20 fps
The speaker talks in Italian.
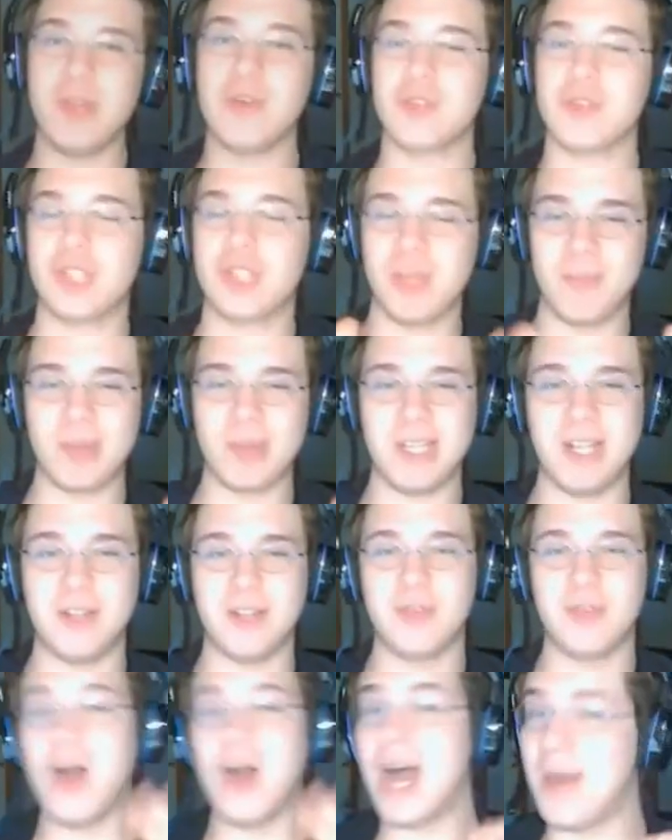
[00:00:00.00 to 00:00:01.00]
io ho sempre
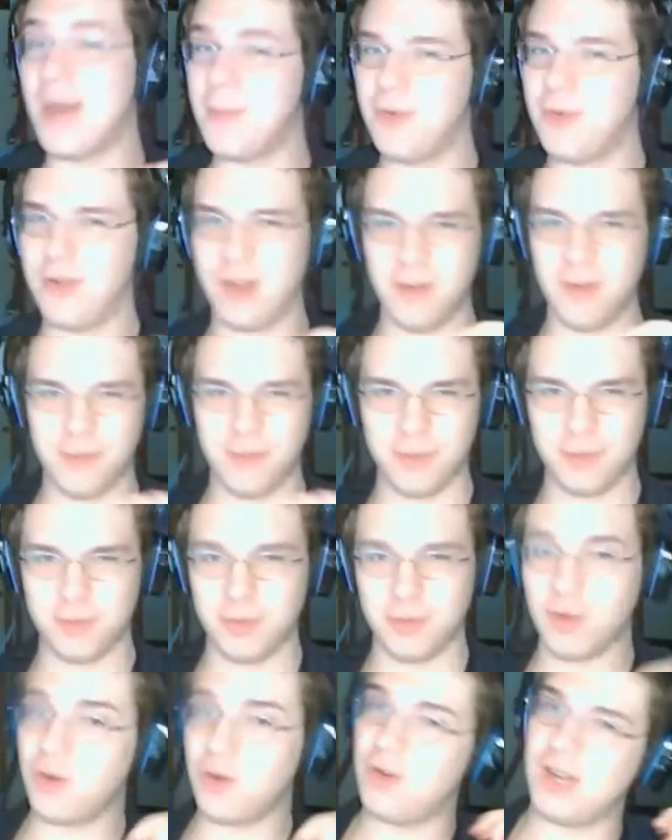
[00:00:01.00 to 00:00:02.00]
detto, amo il
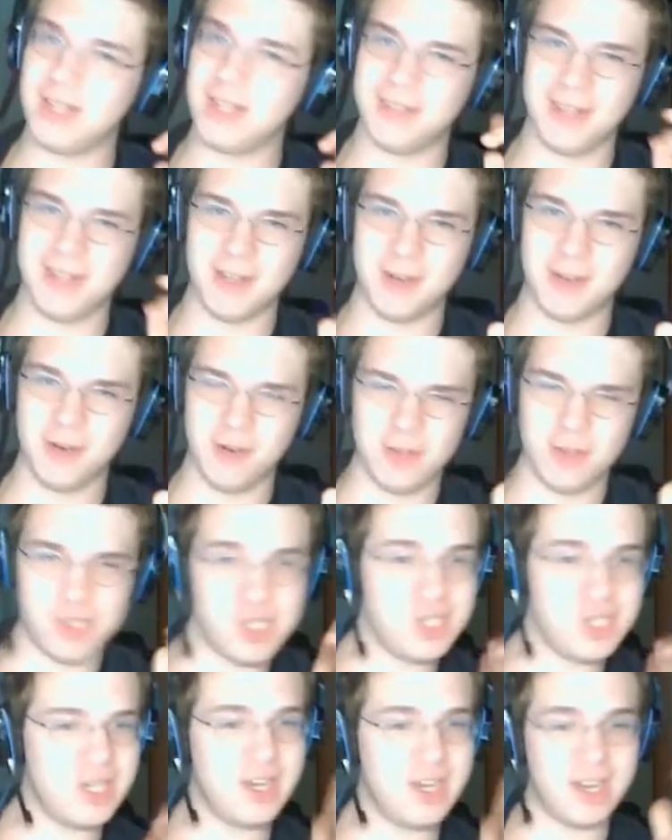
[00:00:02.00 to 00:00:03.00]
futuro, la
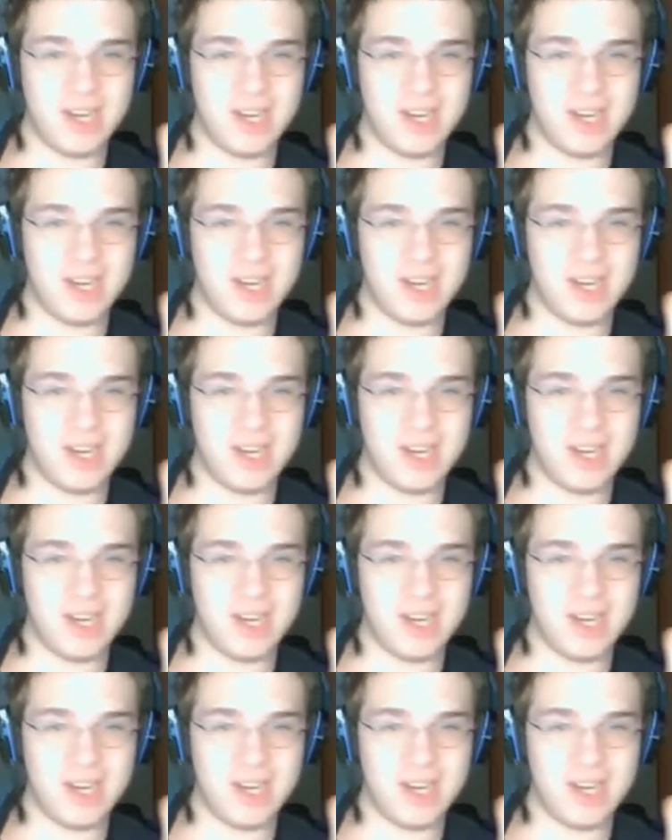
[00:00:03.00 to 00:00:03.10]
tecnologia,